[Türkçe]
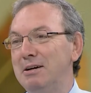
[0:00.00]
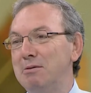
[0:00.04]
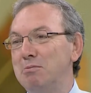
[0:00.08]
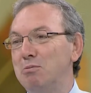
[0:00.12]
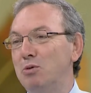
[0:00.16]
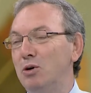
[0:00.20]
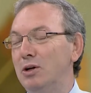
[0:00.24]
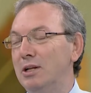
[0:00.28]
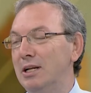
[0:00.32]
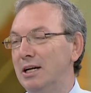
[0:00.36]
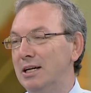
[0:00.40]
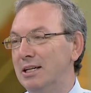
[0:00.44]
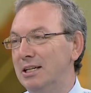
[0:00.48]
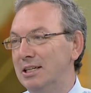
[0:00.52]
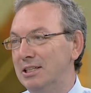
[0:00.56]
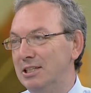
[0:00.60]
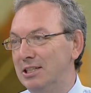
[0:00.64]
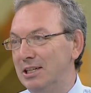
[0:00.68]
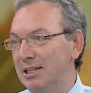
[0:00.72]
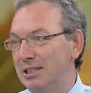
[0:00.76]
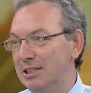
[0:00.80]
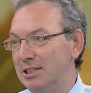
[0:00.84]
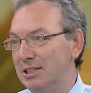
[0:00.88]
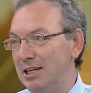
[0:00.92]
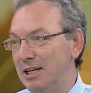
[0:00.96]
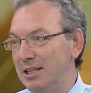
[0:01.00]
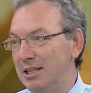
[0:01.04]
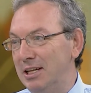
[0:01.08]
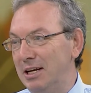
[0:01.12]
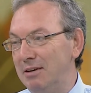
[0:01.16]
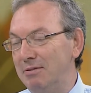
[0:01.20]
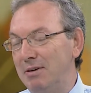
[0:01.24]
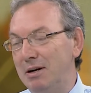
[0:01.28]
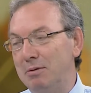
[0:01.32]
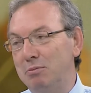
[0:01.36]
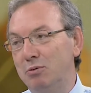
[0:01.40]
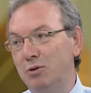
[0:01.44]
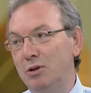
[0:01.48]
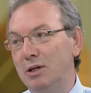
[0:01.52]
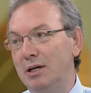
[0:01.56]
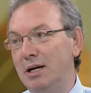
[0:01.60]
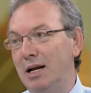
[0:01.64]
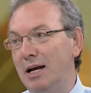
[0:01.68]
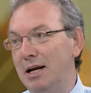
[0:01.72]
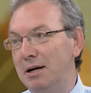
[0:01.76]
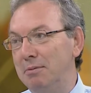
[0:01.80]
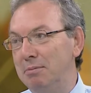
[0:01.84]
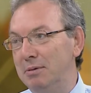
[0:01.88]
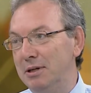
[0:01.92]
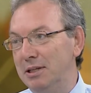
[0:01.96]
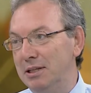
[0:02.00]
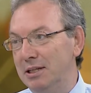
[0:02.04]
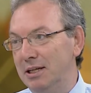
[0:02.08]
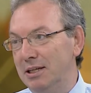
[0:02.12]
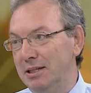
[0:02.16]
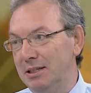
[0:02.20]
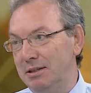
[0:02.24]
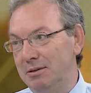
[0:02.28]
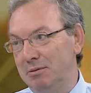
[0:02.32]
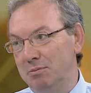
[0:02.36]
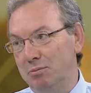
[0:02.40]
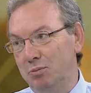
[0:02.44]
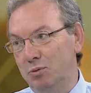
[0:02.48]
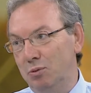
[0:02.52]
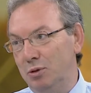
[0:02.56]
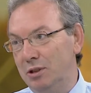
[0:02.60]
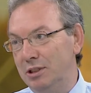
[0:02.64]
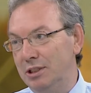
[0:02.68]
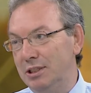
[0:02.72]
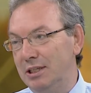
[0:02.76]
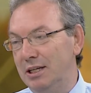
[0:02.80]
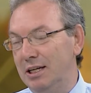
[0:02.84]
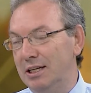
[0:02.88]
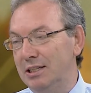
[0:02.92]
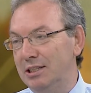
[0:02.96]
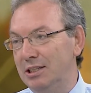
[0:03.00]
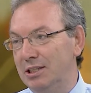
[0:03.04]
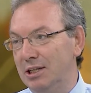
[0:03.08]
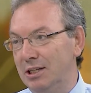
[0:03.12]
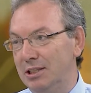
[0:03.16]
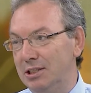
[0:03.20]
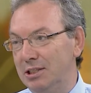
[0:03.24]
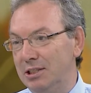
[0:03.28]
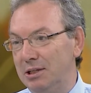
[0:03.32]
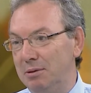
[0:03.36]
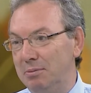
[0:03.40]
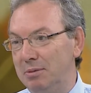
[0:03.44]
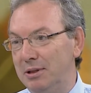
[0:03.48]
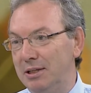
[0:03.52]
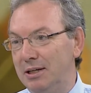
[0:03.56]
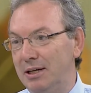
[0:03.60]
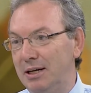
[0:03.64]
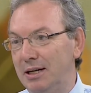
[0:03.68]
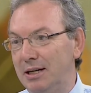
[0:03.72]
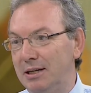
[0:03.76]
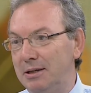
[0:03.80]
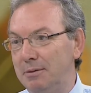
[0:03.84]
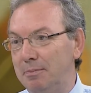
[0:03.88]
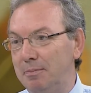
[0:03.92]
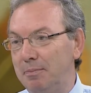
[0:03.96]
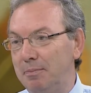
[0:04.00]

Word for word: Buralarda çalışanlar var. Bunların her birinde bu kişiler çalışabilirler